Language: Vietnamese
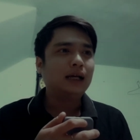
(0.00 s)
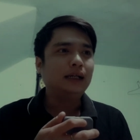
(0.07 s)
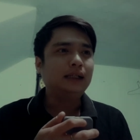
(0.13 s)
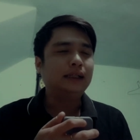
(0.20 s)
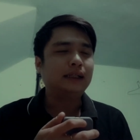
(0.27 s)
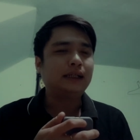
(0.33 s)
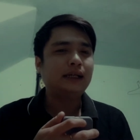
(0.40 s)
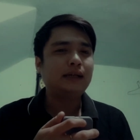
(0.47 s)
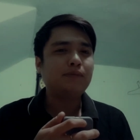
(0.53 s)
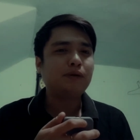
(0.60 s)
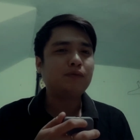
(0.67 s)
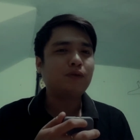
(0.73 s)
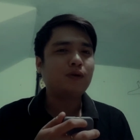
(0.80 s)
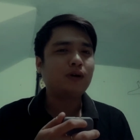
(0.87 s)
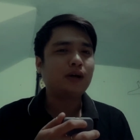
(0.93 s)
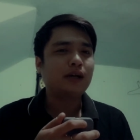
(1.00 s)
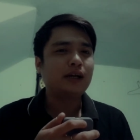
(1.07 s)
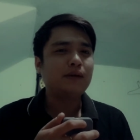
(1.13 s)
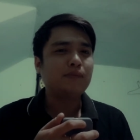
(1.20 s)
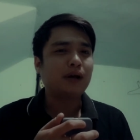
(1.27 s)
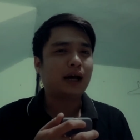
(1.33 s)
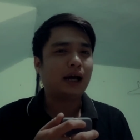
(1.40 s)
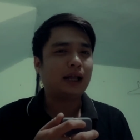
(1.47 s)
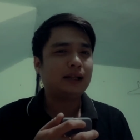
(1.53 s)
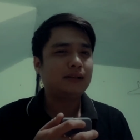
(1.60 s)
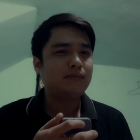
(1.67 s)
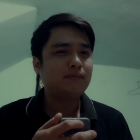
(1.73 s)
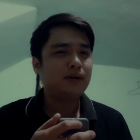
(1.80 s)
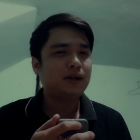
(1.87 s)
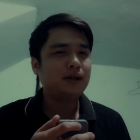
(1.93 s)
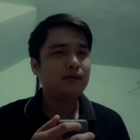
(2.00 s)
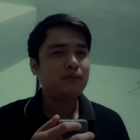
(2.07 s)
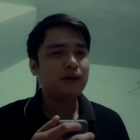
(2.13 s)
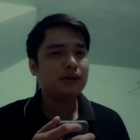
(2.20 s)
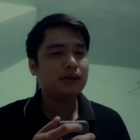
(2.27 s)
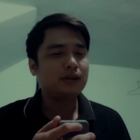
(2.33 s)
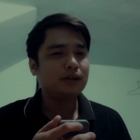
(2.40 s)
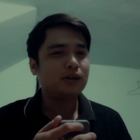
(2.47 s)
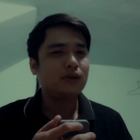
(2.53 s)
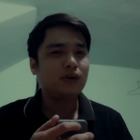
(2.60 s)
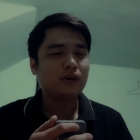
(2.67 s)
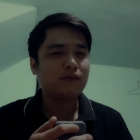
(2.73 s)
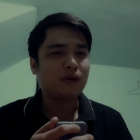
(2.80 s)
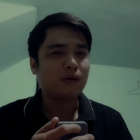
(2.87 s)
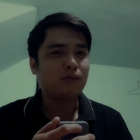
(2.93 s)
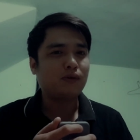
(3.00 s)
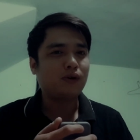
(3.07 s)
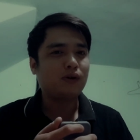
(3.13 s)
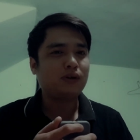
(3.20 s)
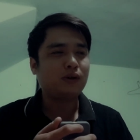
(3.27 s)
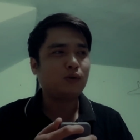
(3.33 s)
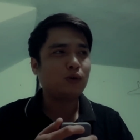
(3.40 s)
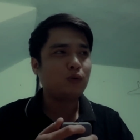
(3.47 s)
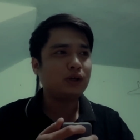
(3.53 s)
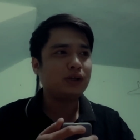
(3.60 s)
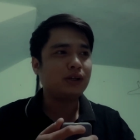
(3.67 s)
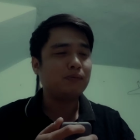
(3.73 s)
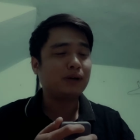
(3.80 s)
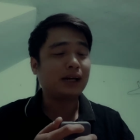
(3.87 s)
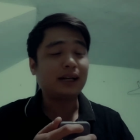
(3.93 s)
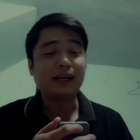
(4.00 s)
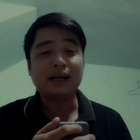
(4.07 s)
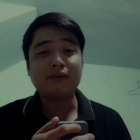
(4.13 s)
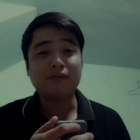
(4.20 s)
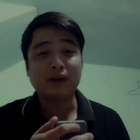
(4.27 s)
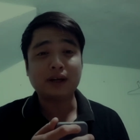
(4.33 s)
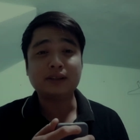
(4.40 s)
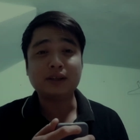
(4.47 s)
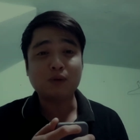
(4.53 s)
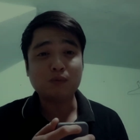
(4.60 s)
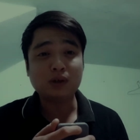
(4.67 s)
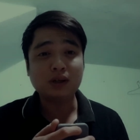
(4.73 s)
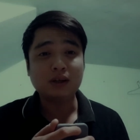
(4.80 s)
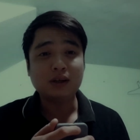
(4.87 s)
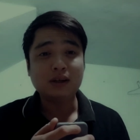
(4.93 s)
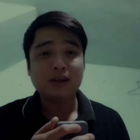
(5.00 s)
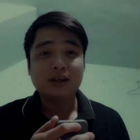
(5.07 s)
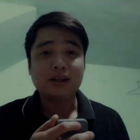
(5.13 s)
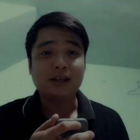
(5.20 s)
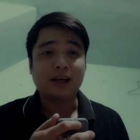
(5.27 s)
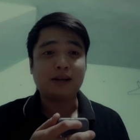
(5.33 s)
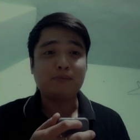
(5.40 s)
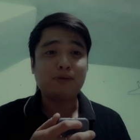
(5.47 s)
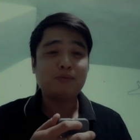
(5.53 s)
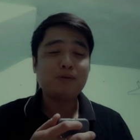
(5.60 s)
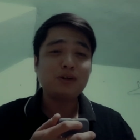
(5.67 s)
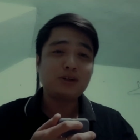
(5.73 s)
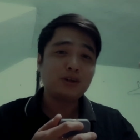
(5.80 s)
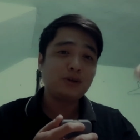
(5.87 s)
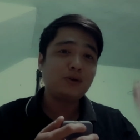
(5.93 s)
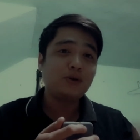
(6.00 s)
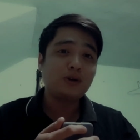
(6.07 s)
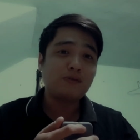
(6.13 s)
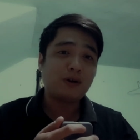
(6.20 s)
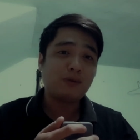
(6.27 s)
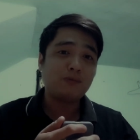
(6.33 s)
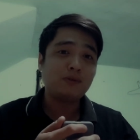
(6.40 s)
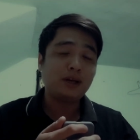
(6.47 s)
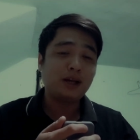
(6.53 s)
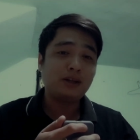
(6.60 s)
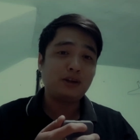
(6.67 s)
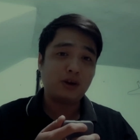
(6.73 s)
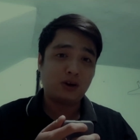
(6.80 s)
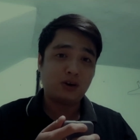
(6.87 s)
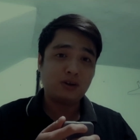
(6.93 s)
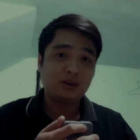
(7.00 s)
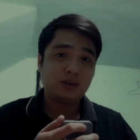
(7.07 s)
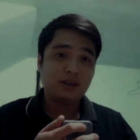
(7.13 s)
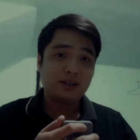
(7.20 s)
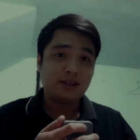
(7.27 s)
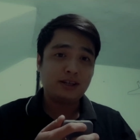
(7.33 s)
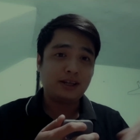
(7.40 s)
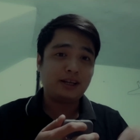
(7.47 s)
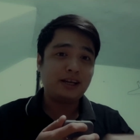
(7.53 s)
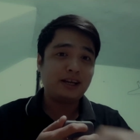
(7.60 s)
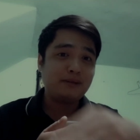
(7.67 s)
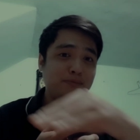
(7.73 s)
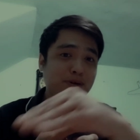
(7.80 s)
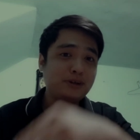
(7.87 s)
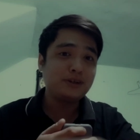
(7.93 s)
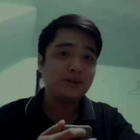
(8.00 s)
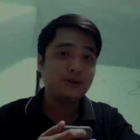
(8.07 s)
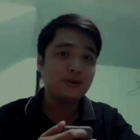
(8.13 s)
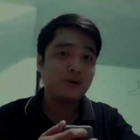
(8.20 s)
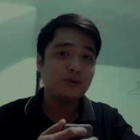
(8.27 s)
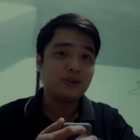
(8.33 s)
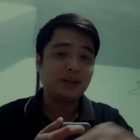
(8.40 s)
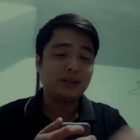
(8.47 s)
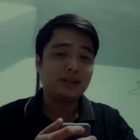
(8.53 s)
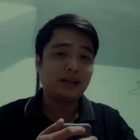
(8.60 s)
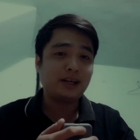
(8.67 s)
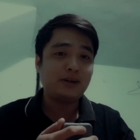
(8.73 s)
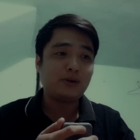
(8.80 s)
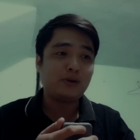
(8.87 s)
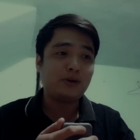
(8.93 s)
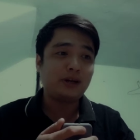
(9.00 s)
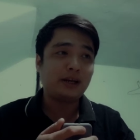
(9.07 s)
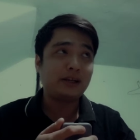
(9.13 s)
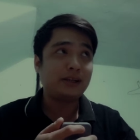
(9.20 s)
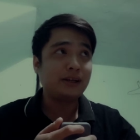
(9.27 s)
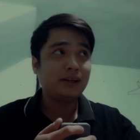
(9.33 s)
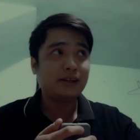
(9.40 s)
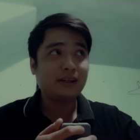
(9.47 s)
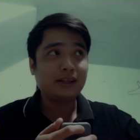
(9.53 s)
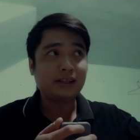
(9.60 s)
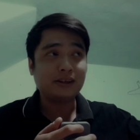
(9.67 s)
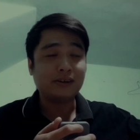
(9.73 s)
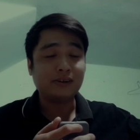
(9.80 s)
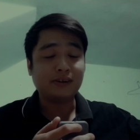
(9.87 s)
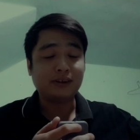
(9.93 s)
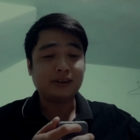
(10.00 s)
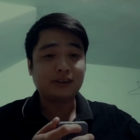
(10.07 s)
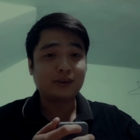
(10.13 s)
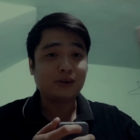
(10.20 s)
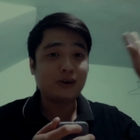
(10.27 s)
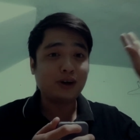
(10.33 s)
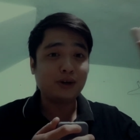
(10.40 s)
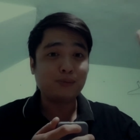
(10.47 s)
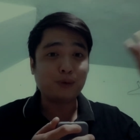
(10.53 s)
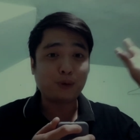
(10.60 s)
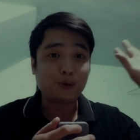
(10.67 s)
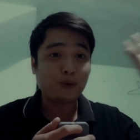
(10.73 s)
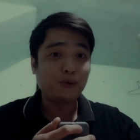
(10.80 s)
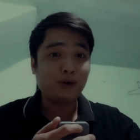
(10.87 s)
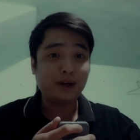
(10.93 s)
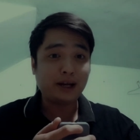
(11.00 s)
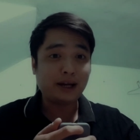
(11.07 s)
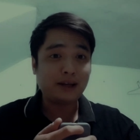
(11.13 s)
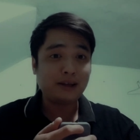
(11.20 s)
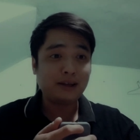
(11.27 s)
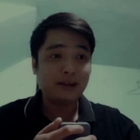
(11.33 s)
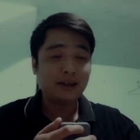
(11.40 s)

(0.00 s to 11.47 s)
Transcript: thì khi mà khi mà ảnh mới bước chân vô cái phòng đó trong cái quá trình mà khách hát về xong á thì ảnh mới bước chân vô cái phòng để anh dọn thì khi anh bước chân vô thì anh thấy rõ ràng trên cái tường nó có hình một cô con gái